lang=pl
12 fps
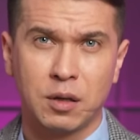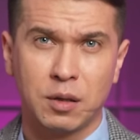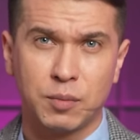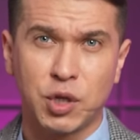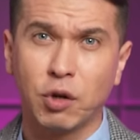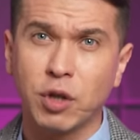
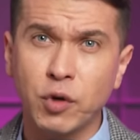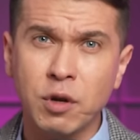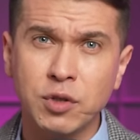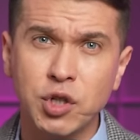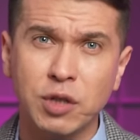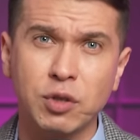
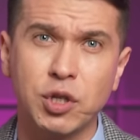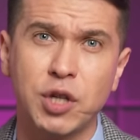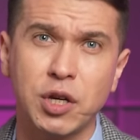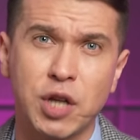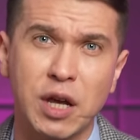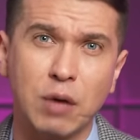Przygotowując się do
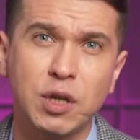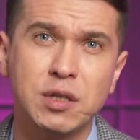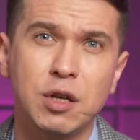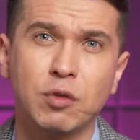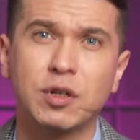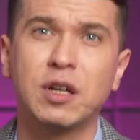dzisiejszej
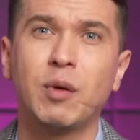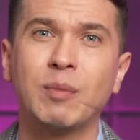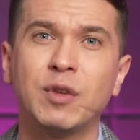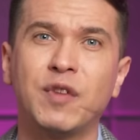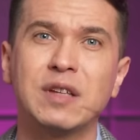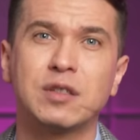audycji, odkryłem
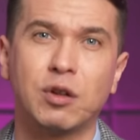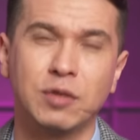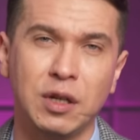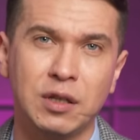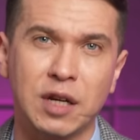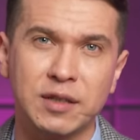dwie
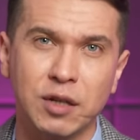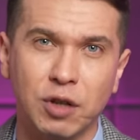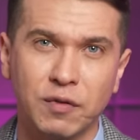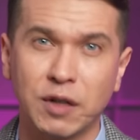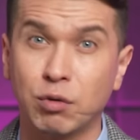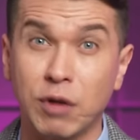strony
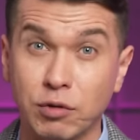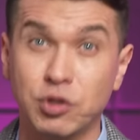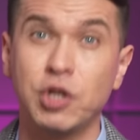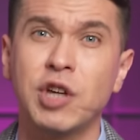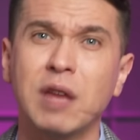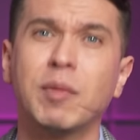internetowe, które od
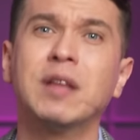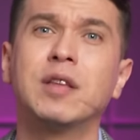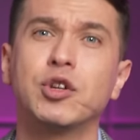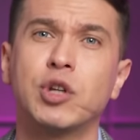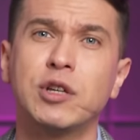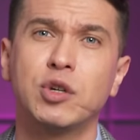dzisiaj
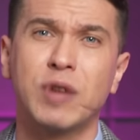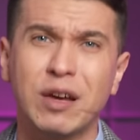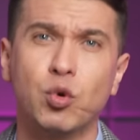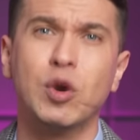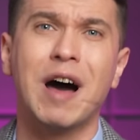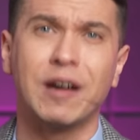będę śledził
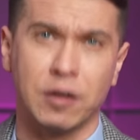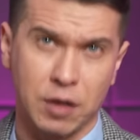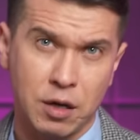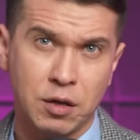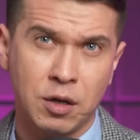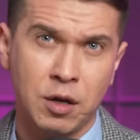
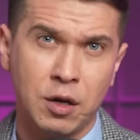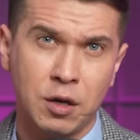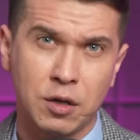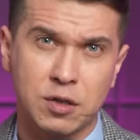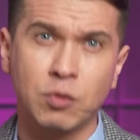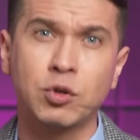regularnie.
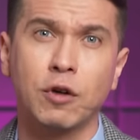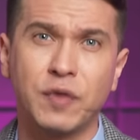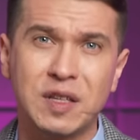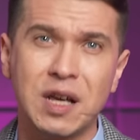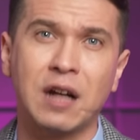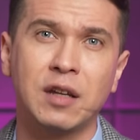Są to
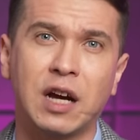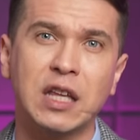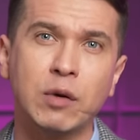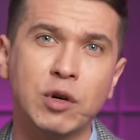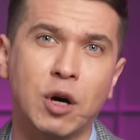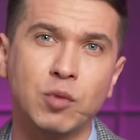oficjalne
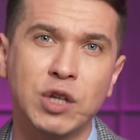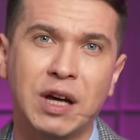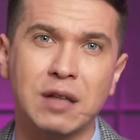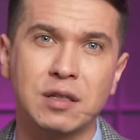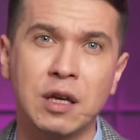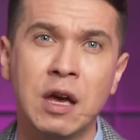kanały
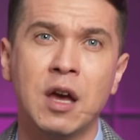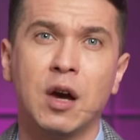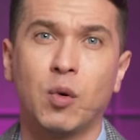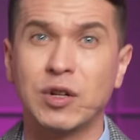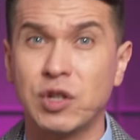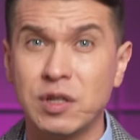komunikacji
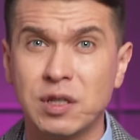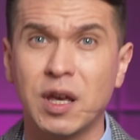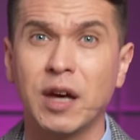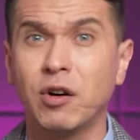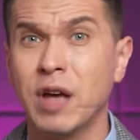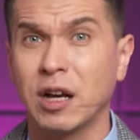
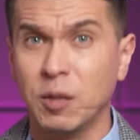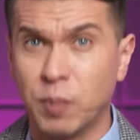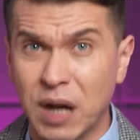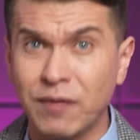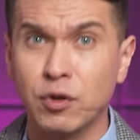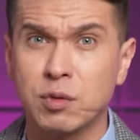łacińskiego, jak i
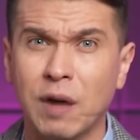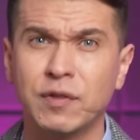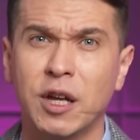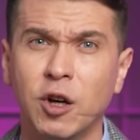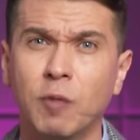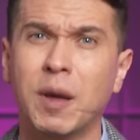
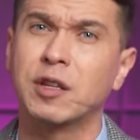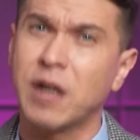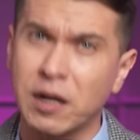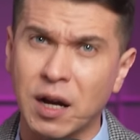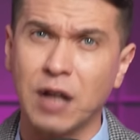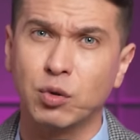prawosławnego
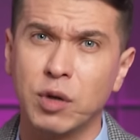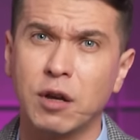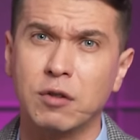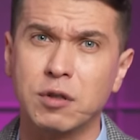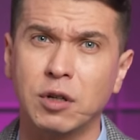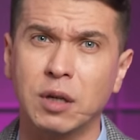patriarchatu
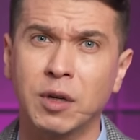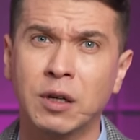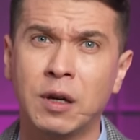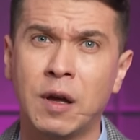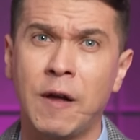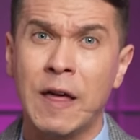Jerozolimy.
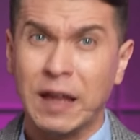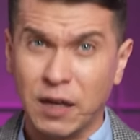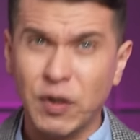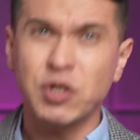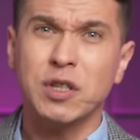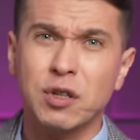I
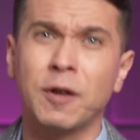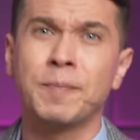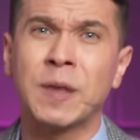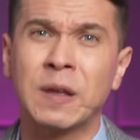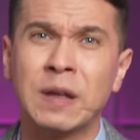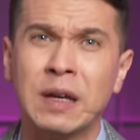wiecie co?
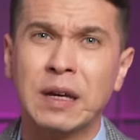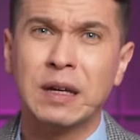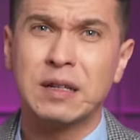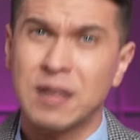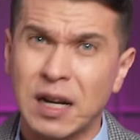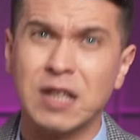
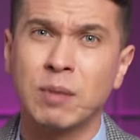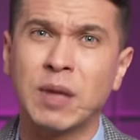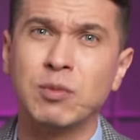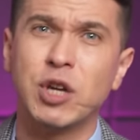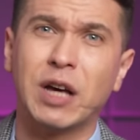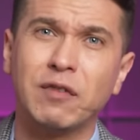Znalazłem
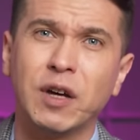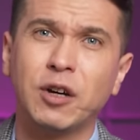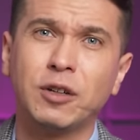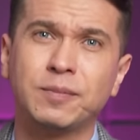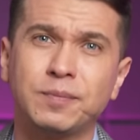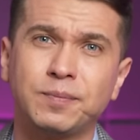tam ciekawego?